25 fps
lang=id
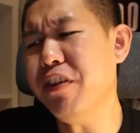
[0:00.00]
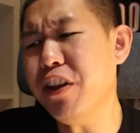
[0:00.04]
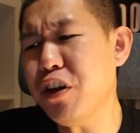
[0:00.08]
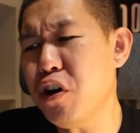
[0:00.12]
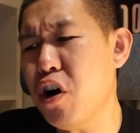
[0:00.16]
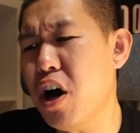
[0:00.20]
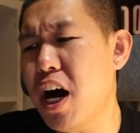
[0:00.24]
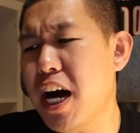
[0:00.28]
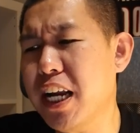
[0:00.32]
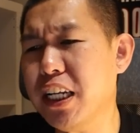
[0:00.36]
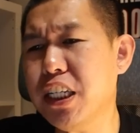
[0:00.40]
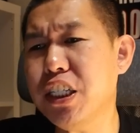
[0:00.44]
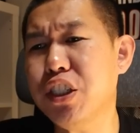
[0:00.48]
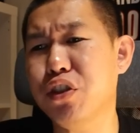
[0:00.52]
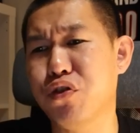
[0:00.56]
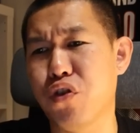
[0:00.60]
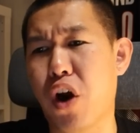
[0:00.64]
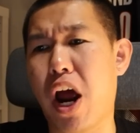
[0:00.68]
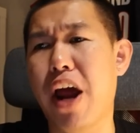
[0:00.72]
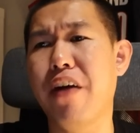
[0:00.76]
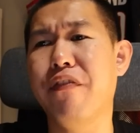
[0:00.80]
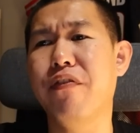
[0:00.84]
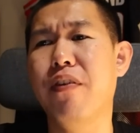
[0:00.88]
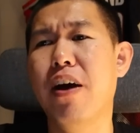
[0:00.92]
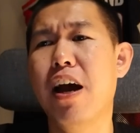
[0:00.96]
Even kalau nggak di
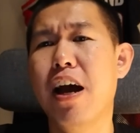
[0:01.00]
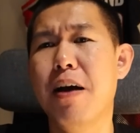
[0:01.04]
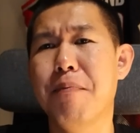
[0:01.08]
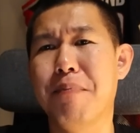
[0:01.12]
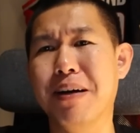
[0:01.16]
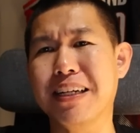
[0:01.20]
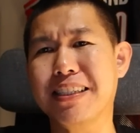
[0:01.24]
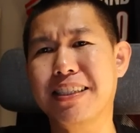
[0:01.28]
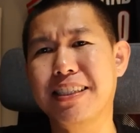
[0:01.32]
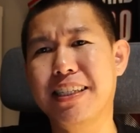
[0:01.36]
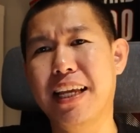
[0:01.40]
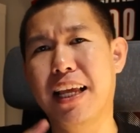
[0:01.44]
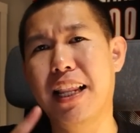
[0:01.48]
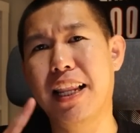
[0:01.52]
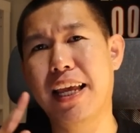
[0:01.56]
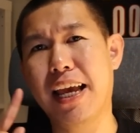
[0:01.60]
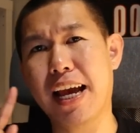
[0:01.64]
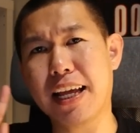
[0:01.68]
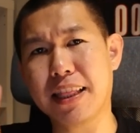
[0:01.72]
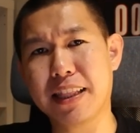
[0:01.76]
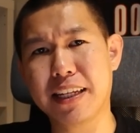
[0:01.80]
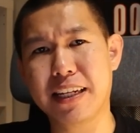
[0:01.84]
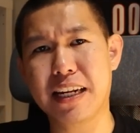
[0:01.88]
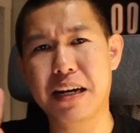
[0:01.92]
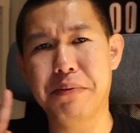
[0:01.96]
drive, pas dia
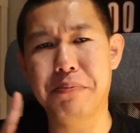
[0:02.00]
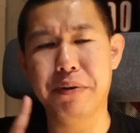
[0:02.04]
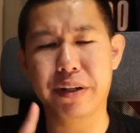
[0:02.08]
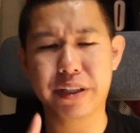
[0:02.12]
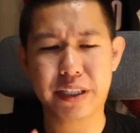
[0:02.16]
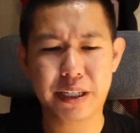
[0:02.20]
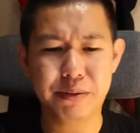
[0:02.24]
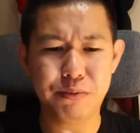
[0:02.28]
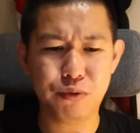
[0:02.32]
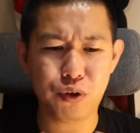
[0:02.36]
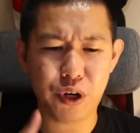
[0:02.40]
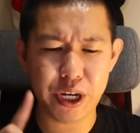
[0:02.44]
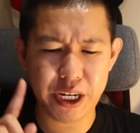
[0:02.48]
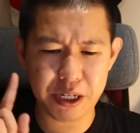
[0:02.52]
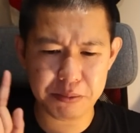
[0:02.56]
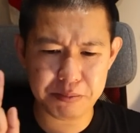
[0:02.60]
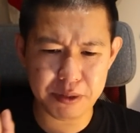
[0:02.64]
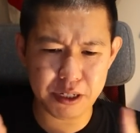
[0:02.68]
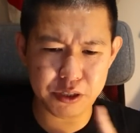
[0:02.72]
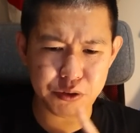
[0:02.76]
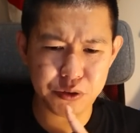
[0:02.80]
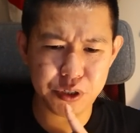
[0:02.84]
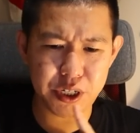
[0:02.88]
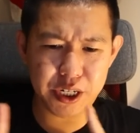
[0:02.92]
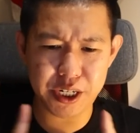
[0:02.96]
lihat di double team, gue inget
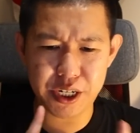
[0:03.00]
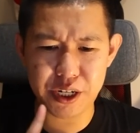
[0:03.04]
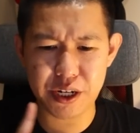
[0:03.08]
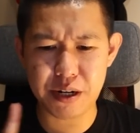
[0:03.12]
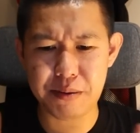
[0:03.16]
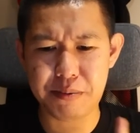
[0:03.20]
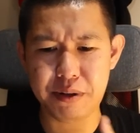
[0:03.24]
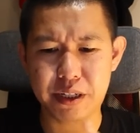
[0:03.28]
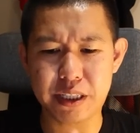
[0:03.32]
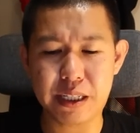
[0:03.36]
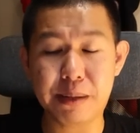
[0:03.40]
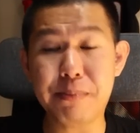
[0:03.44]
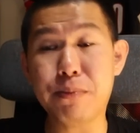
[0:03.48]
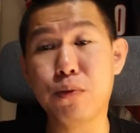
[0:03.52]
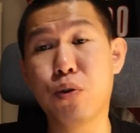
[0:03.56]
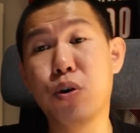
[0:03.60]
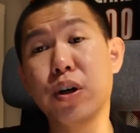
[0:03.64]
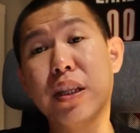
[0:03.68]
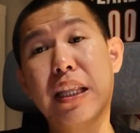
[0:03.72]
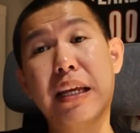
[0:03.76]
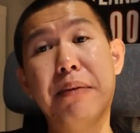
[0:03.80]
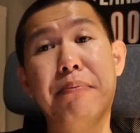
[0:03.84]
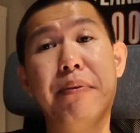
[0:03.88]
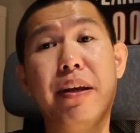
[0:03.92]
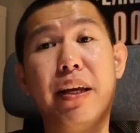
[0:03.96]
batu dia di double team,
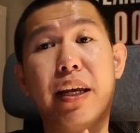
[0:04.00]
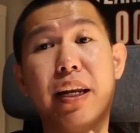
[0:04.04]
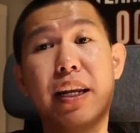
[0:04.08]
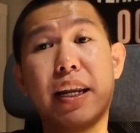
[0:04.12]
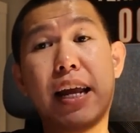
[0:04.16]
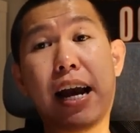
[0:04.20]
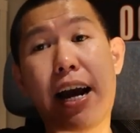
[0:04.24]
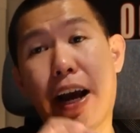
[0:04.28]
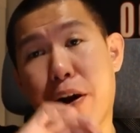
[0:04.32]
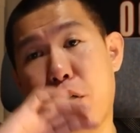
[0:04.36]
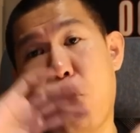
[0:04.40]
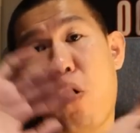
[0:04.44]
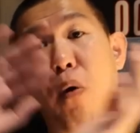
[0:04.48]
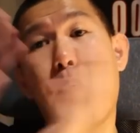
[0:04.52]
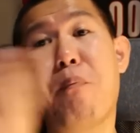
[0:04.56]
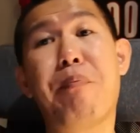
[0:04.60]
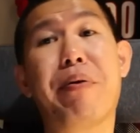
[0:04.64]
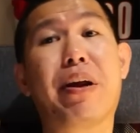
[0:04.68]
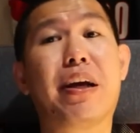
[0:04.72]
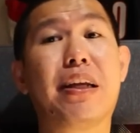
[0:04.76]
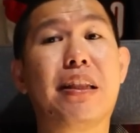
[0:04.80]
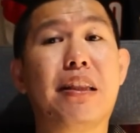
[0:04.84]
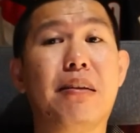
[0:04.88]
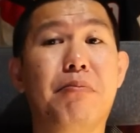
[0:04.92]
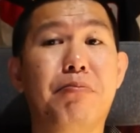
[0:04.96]
gue tadi mikir dia akan
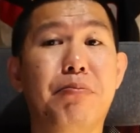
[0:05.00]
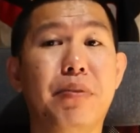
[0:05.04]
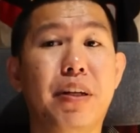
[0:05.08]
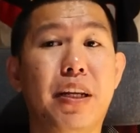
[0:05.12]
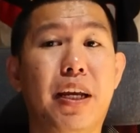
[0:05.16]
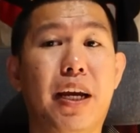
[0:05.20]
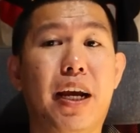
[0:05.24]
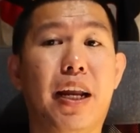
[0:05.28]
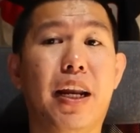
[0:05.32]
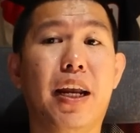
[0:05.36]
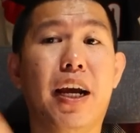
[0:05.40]
oper ke temen ya,